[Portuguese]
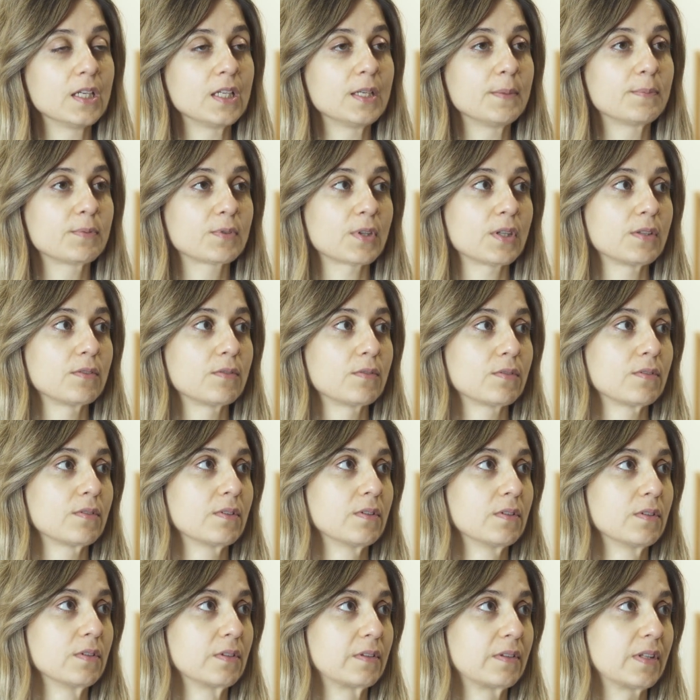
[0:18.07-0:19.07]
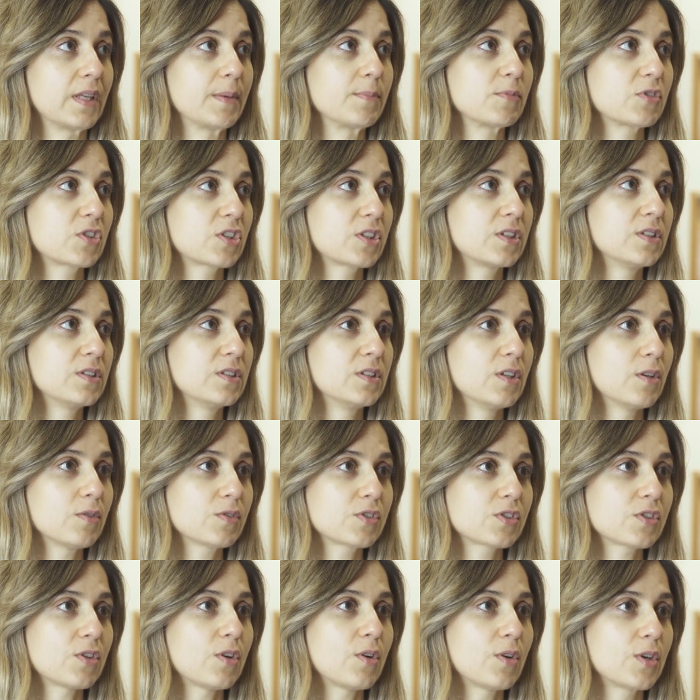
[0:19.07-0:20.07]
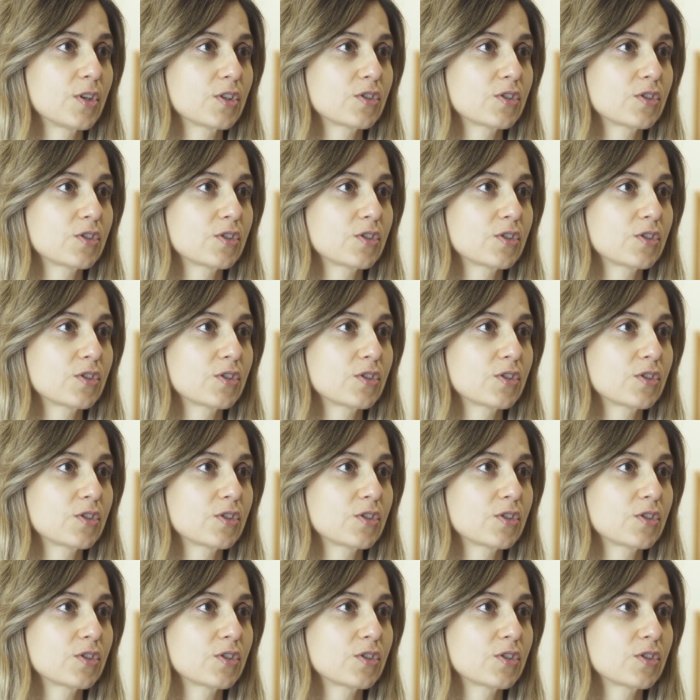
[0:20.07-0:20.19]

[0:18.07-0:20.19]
E, portanto, uh, temos que não só